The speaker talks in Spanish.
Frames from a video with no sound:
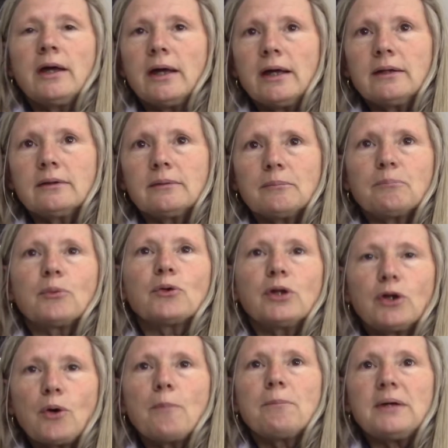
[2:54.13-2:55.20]
en
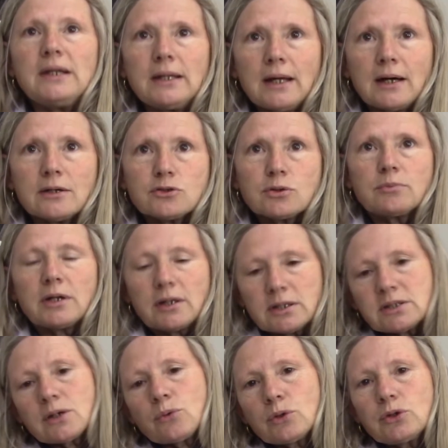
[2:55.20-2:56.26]
poder opinar sobre
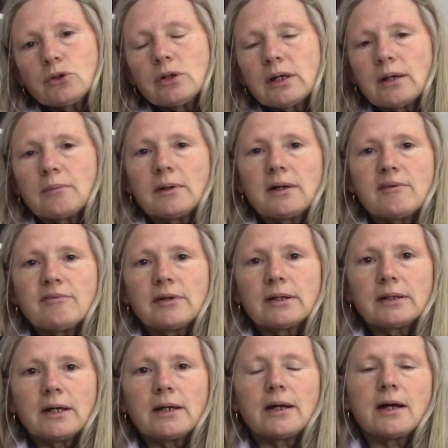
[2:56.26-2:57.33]
aquellas cuestiones que van a
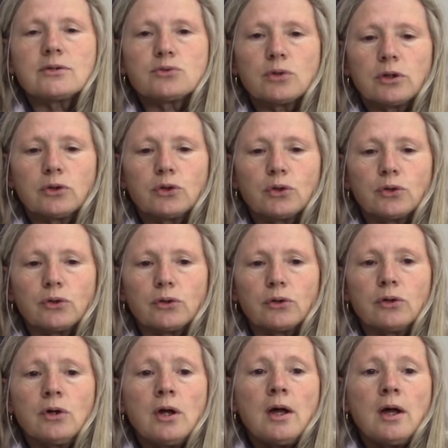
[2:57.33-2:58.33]
afectar a su entorno.